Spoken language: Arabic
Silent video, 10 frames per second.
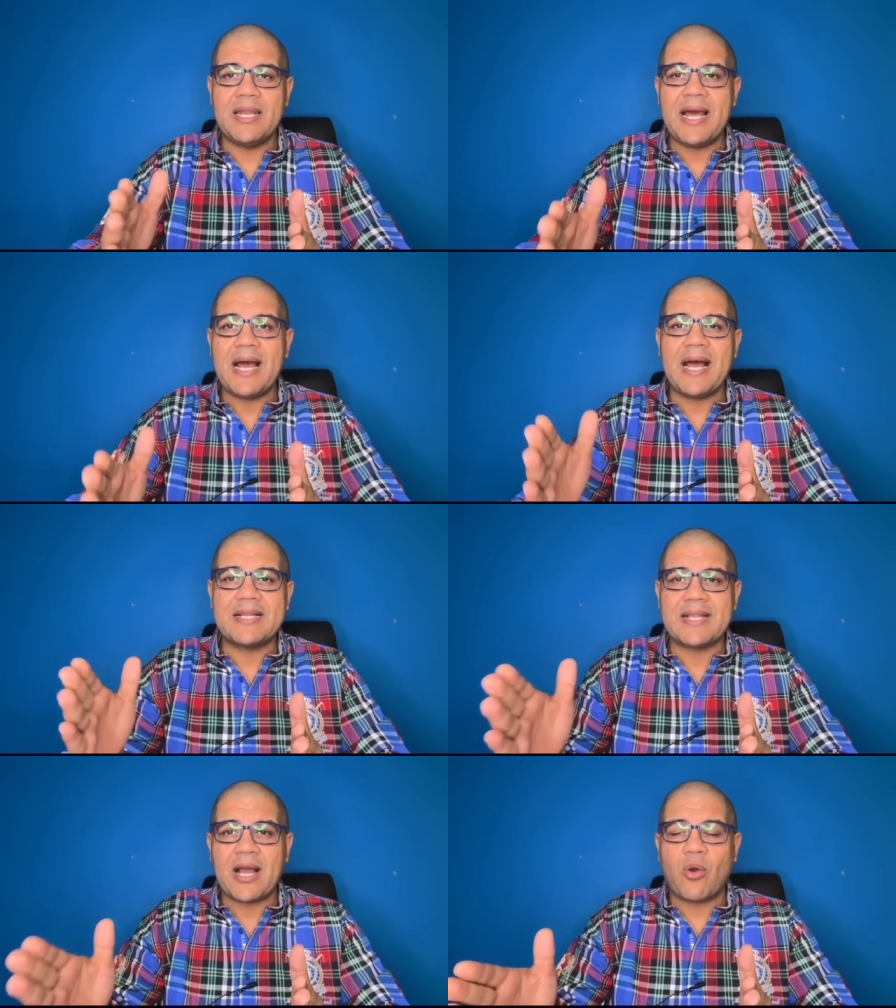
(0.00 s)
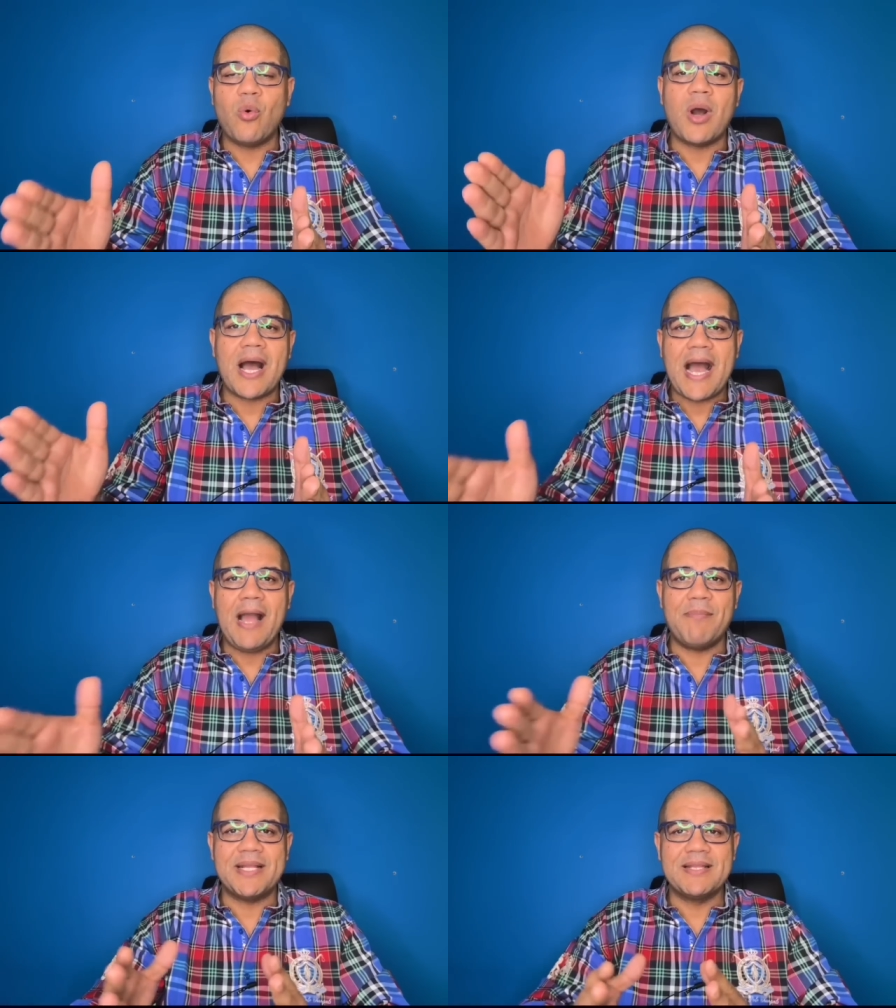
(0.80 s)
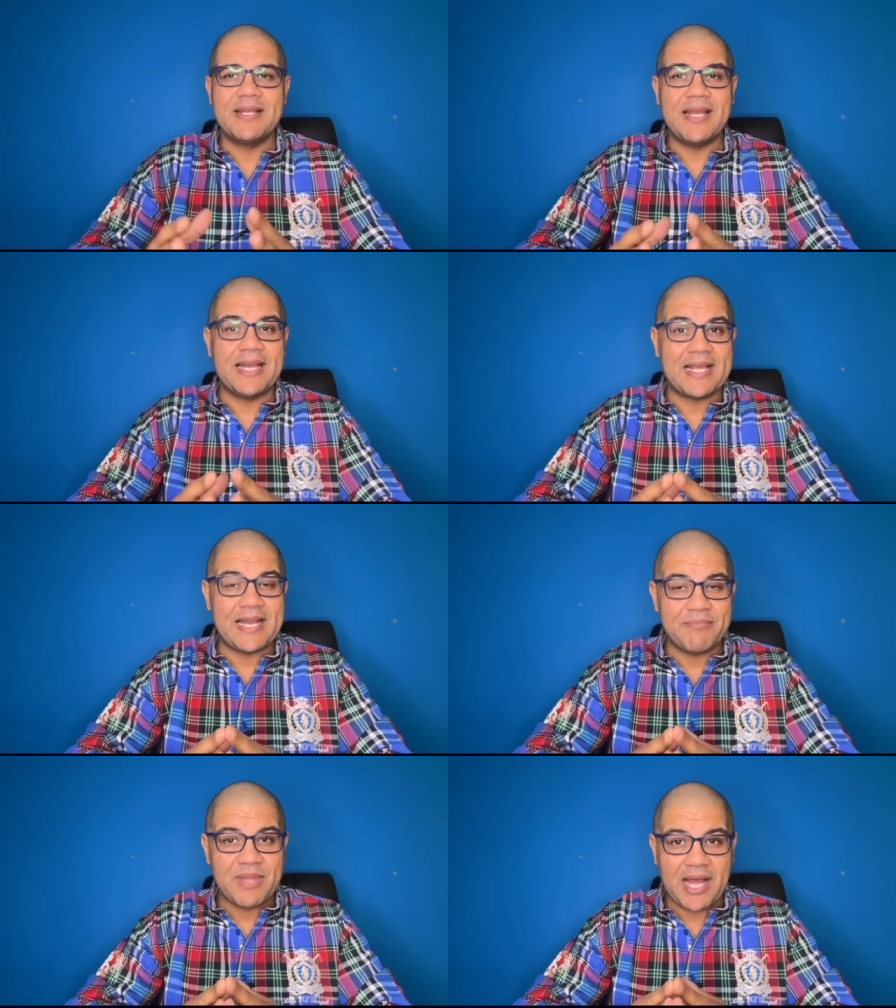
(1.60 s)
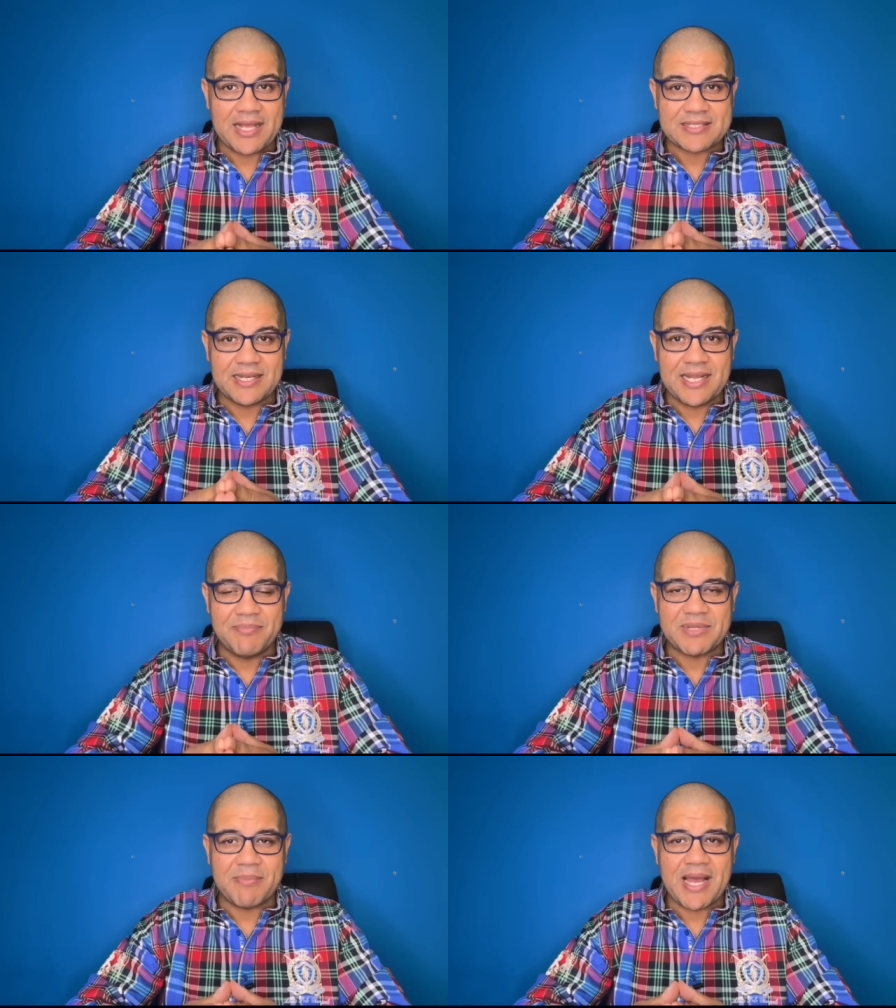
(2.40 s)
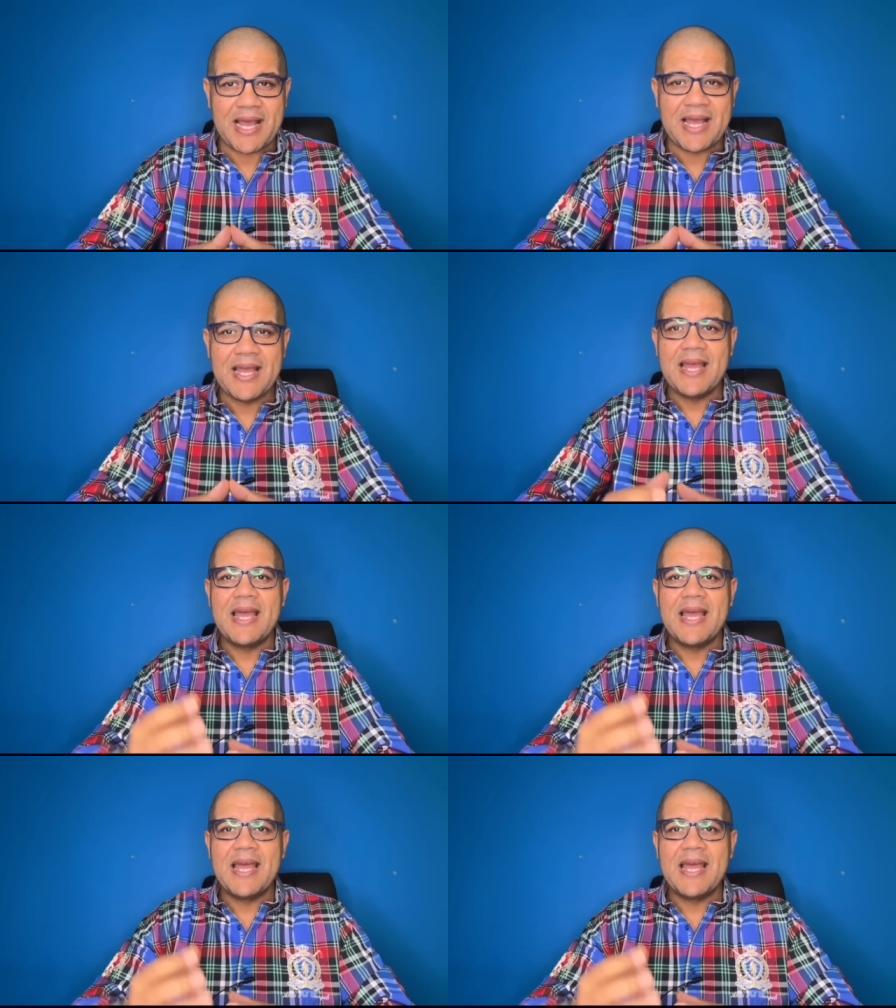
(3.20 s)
لقت اخوها احمد الكلام ده حصل امتى بقى